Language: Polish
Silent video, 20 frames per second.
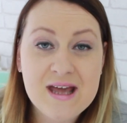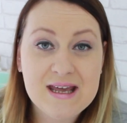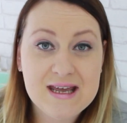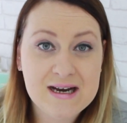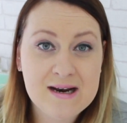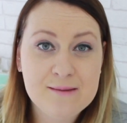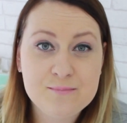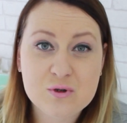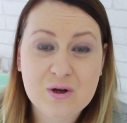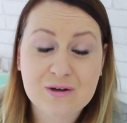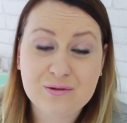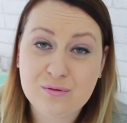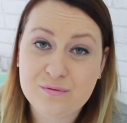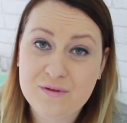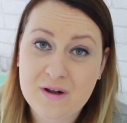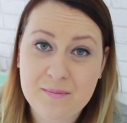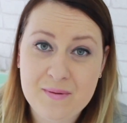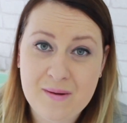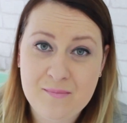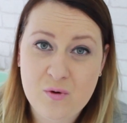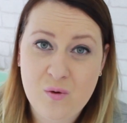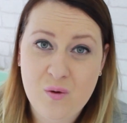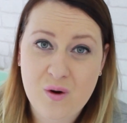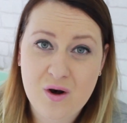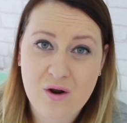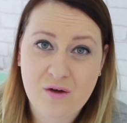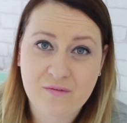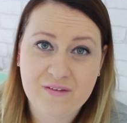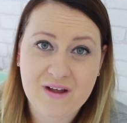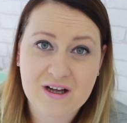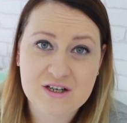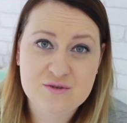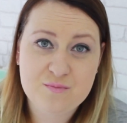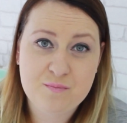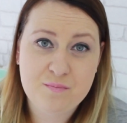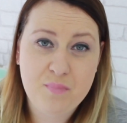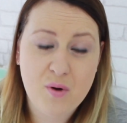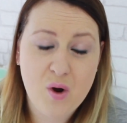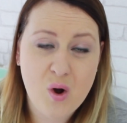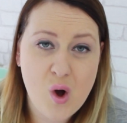Ja na przykład uwielbiam ją oglądać,
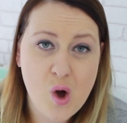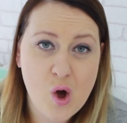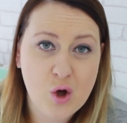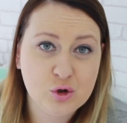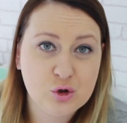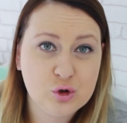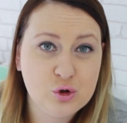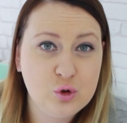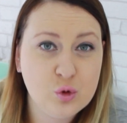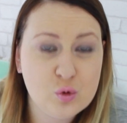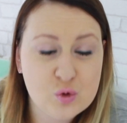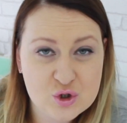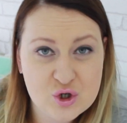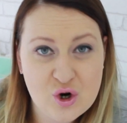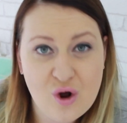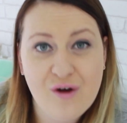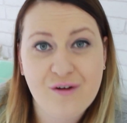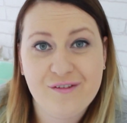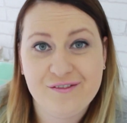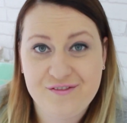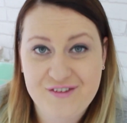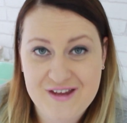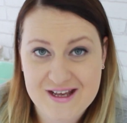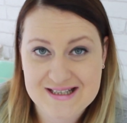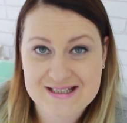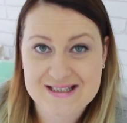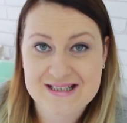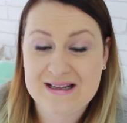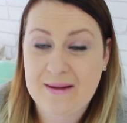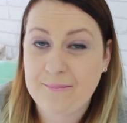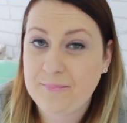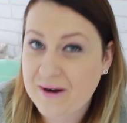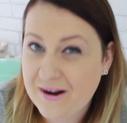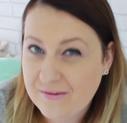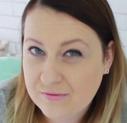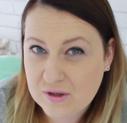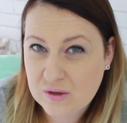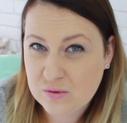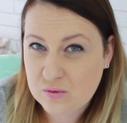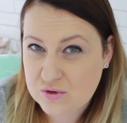bo dużo wiedzy,
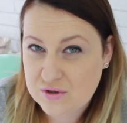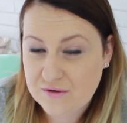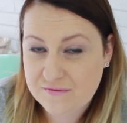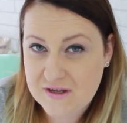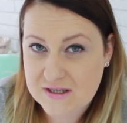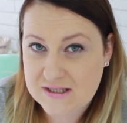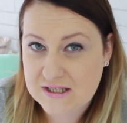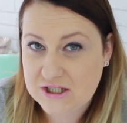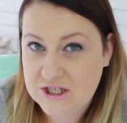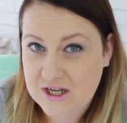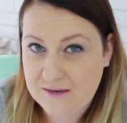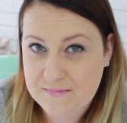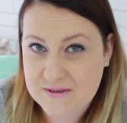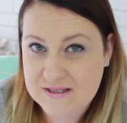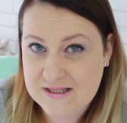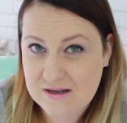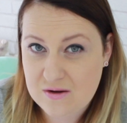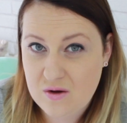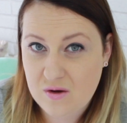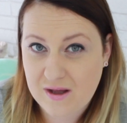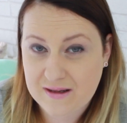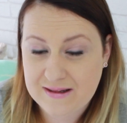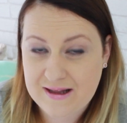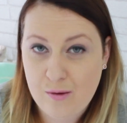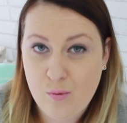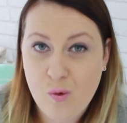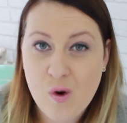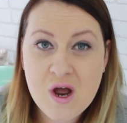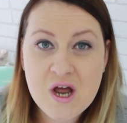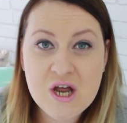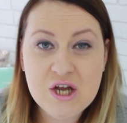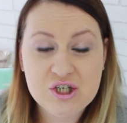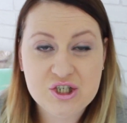naprawdę dużo wiedzy czerpię z tego kanału,